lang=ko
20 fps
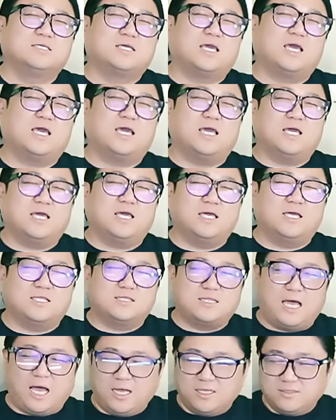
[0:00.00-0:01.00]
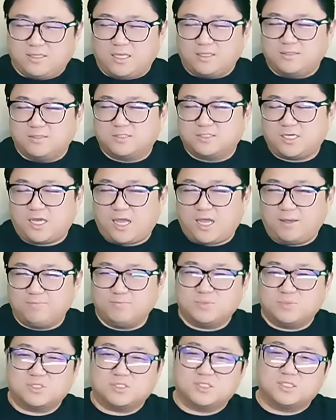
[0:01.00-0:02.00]
이게 나한테는
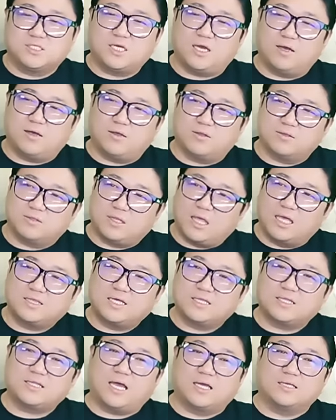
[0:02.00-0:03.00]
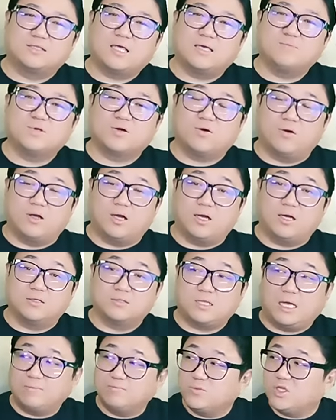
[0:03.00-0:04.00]
참 진짜 대단한 아이템인 거야.
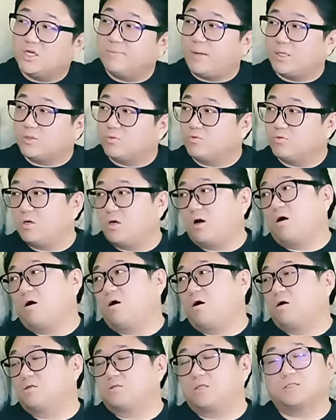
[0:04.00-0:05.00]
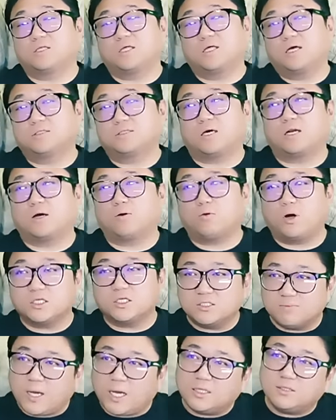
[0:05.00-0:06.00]
남들이 봐도 야 대단하다라고
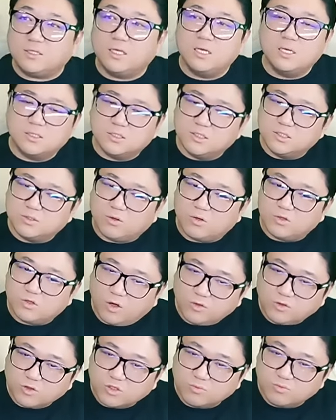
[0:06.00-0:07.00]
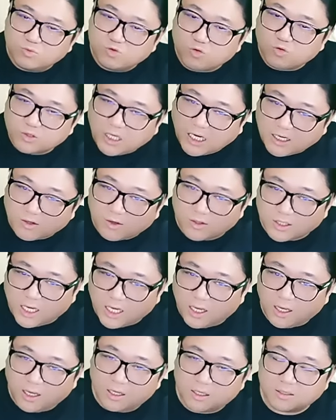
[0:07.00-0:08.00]
하지만 이걸 현금 주고 살
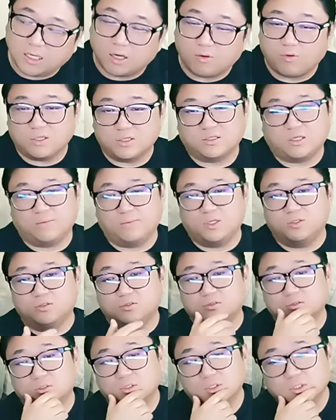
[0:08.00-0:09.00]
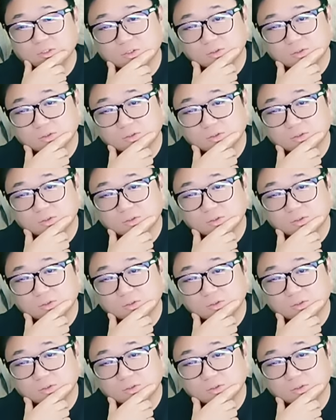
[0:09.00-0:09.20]
거냐라고 한다면은